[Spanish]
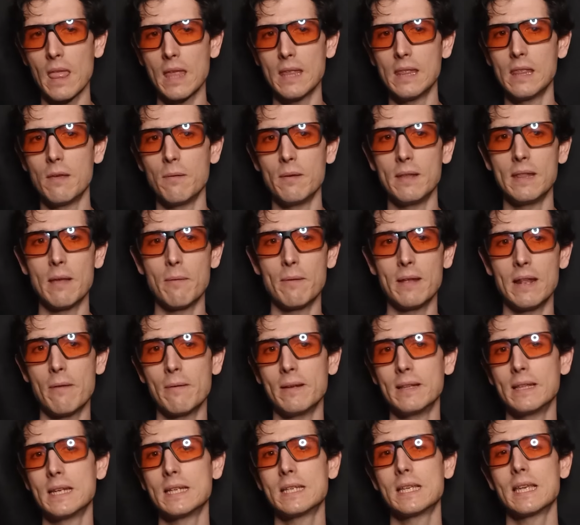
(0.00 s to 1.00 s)

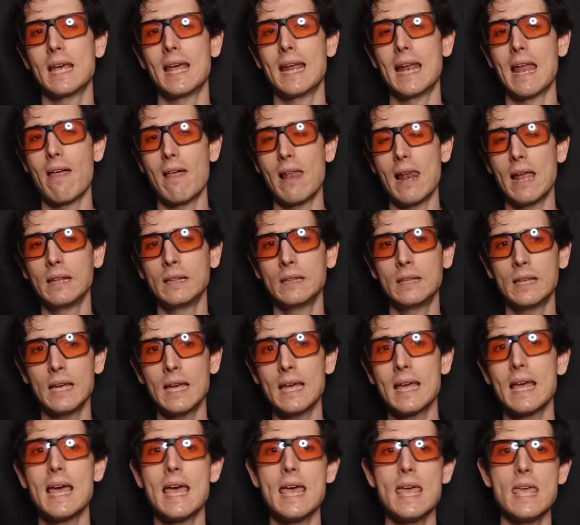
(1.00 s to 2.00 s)
vitamina B3 en adelante,